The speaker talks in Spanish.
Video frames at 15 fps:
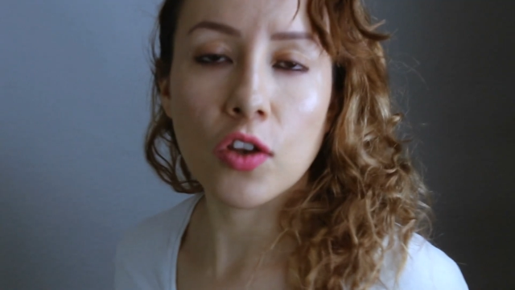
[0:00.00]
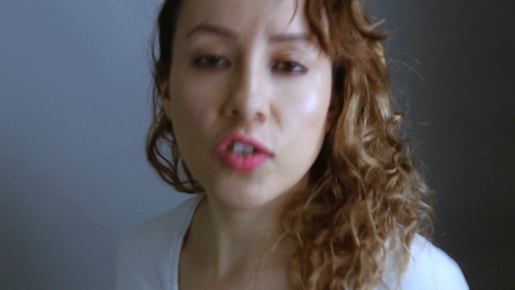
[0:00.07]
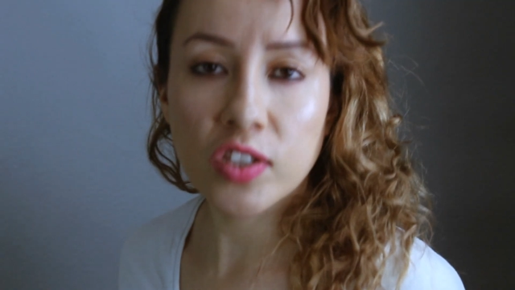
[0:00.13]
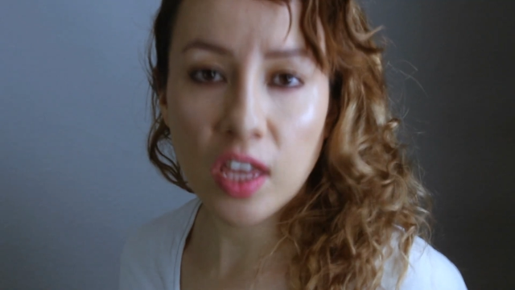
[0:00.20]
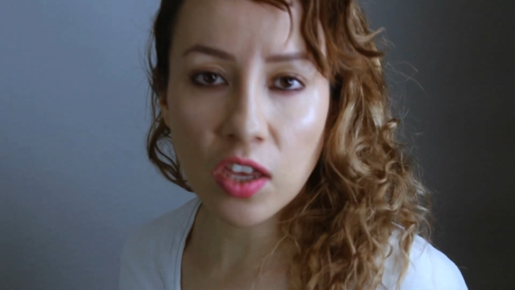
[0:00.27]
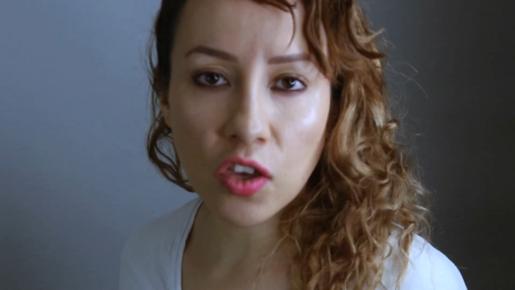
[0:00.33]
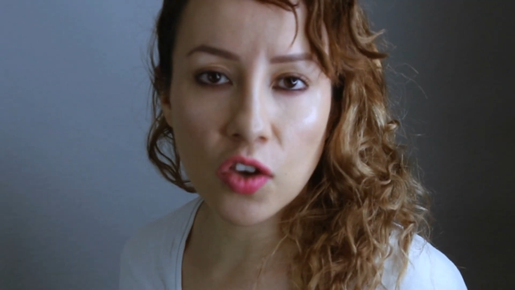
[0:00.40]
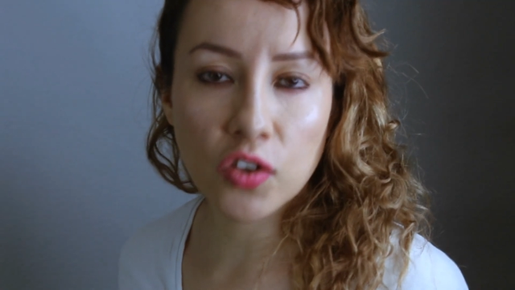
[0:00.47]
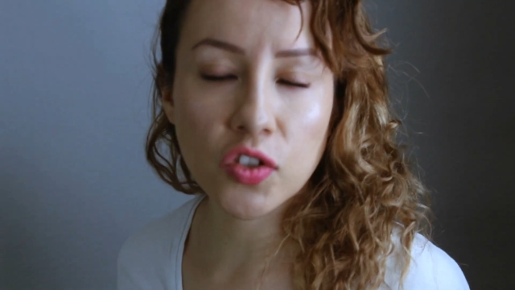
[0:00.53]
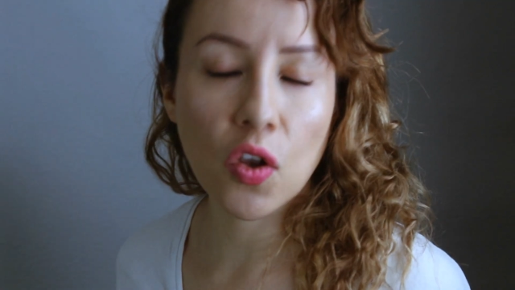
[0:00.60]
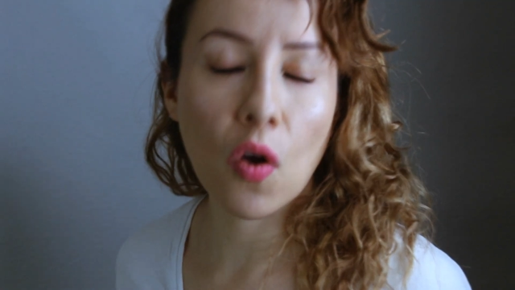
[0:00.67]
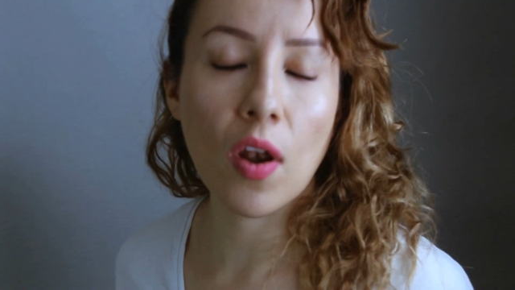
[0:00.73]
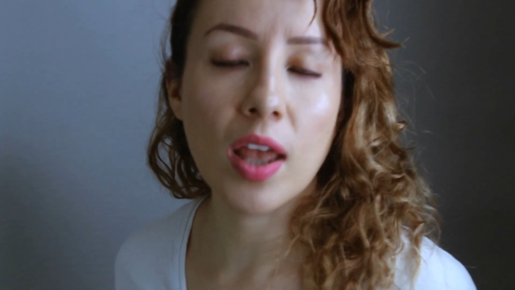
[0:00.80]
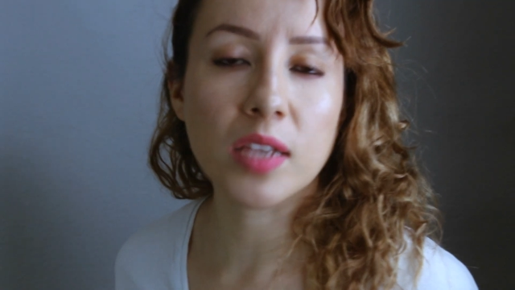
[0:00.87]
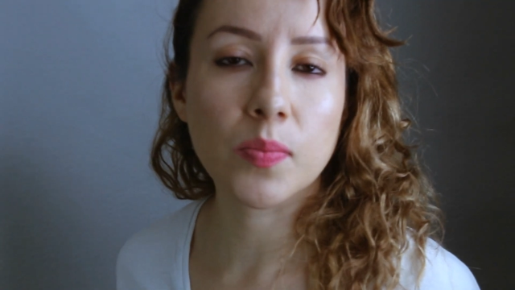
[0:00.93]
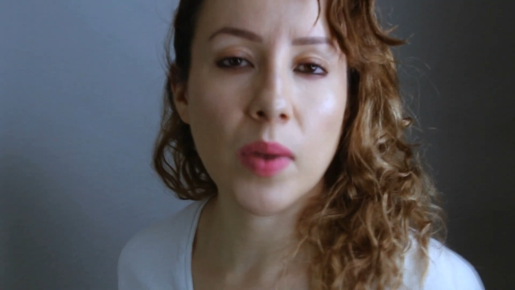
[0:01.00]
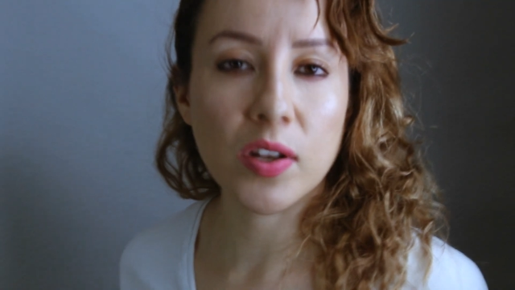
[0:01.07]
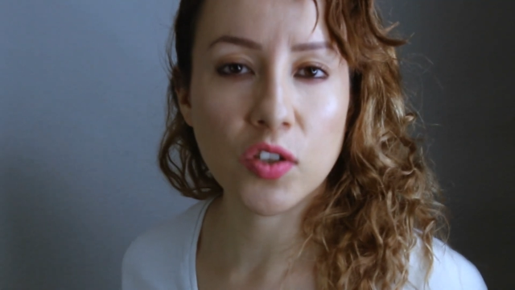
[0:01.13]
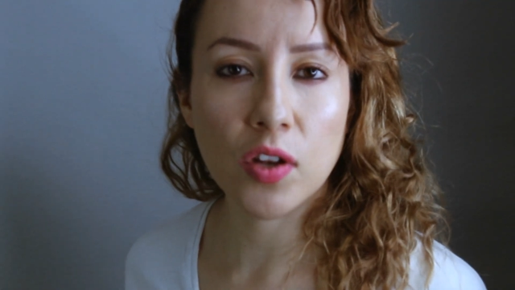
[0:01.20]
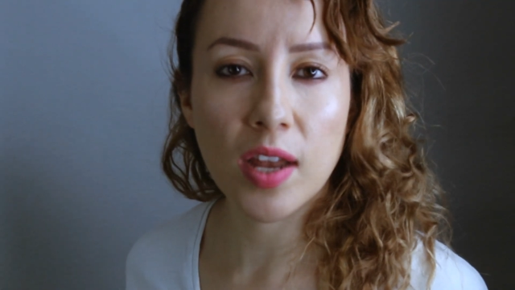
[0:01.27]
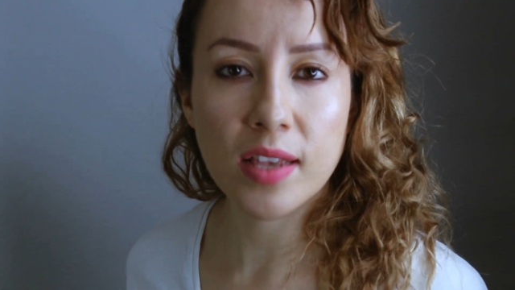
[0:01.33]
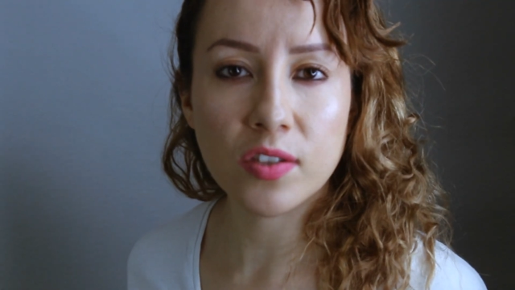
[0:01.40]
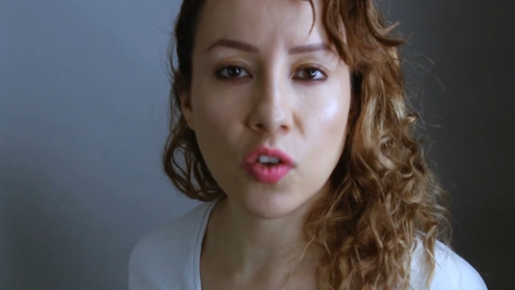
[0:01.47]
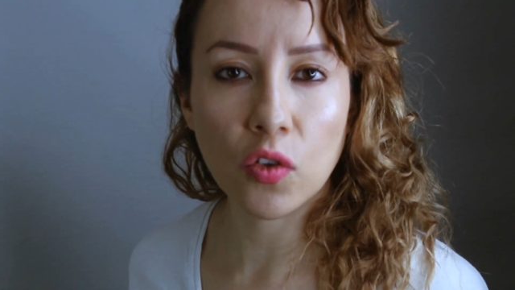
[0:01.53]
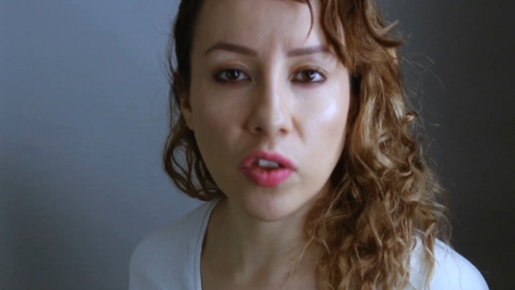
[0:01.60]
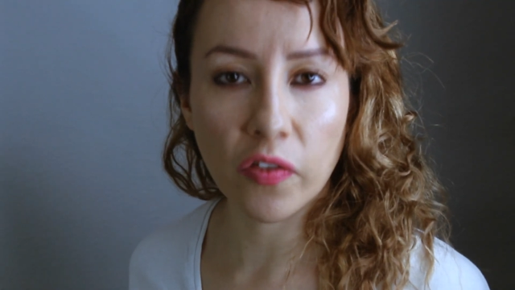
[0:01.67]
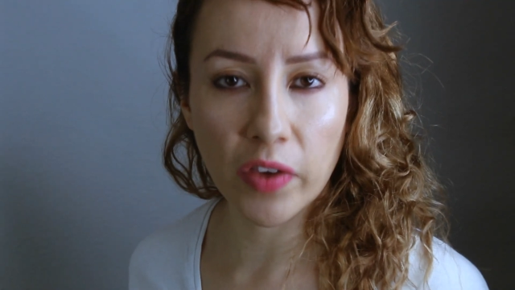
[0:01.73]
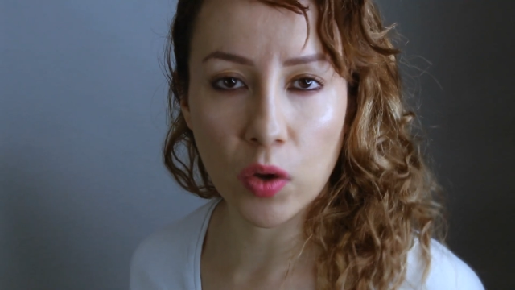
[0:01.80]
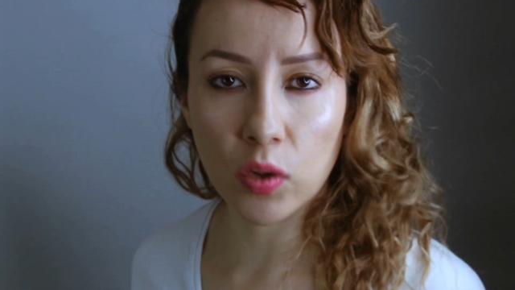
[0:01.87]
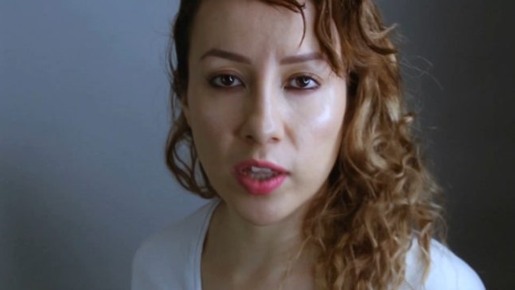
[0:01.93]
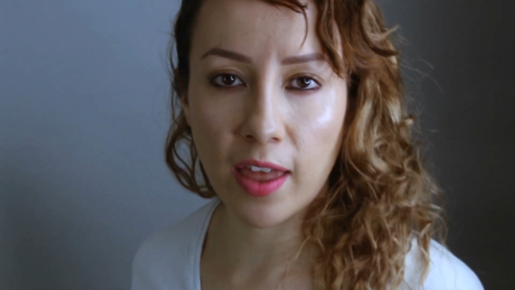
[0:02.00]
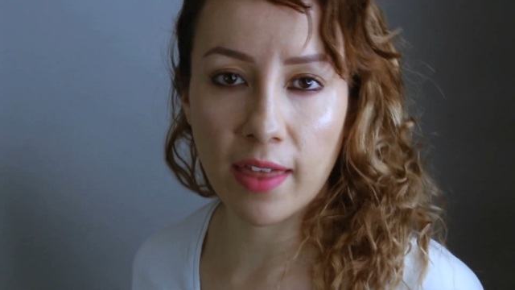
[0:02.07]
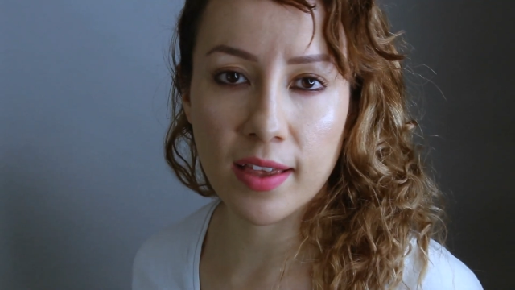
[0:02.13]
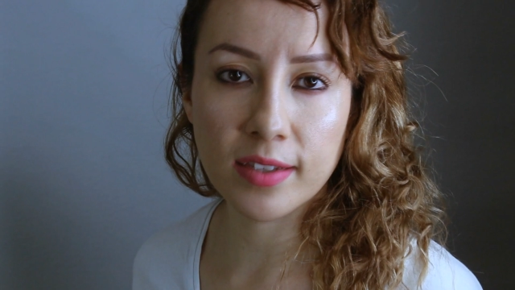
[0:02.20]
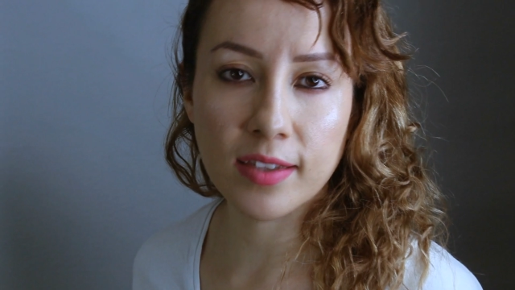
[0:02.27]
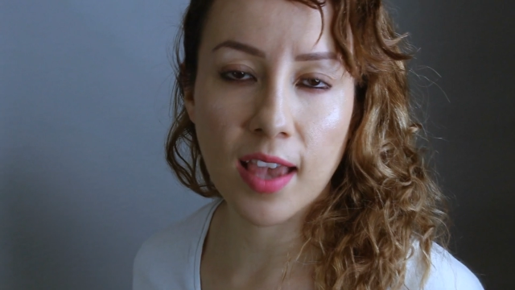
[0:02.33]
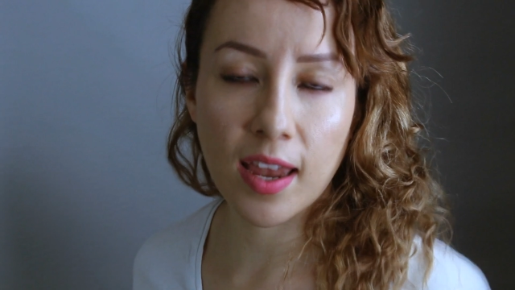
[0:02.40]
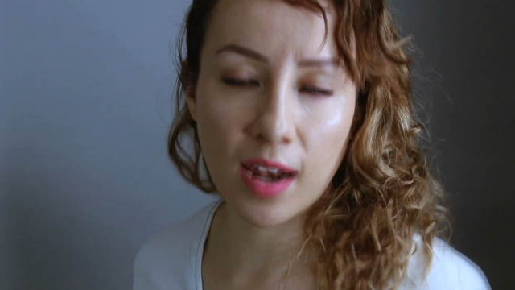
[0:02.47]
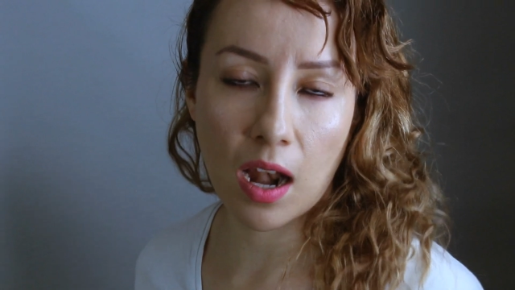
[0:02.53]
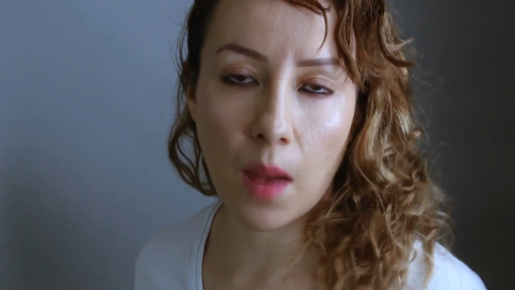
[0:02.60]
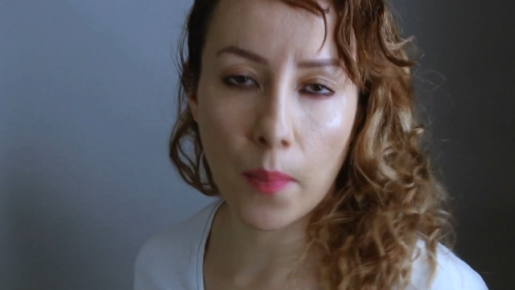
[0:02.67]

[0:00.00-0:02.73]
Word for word: los niños o las personas con dificultades en el